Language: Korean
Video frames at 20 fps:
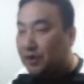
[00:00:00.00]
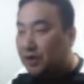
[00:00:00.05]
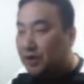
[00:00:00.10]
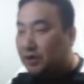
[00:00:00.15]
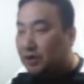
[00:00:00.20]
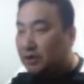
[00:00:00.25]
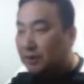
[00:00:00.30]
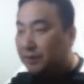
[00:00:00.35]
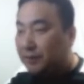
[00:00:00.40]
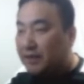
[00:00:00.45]

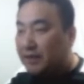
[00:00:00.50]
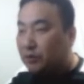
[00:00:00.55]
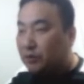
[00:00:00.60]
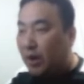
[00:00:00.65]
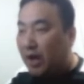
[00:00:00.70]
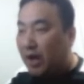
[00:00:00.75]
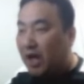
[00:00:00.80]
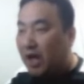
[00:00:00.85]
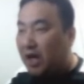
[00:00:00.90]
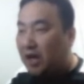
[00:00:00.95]
The best
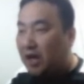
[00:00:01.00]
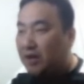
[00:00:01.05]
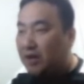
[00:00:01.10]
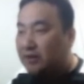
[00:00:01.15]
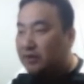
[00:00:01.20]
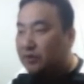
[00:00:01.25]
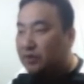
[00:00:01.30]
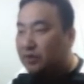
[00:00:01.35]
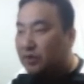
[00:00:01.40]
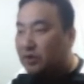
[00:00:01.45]
way is
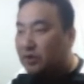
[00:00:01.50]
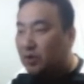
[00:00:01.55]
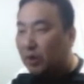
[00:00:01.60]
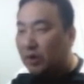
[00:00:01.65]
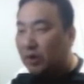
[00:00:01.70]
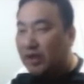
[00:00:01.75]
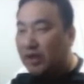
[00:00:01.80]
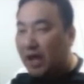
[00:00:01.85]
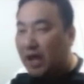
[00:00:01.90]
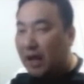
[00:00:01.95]
to store
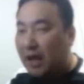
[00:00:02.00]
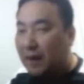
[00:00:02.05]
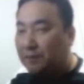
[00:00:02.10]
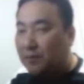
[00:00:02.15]
them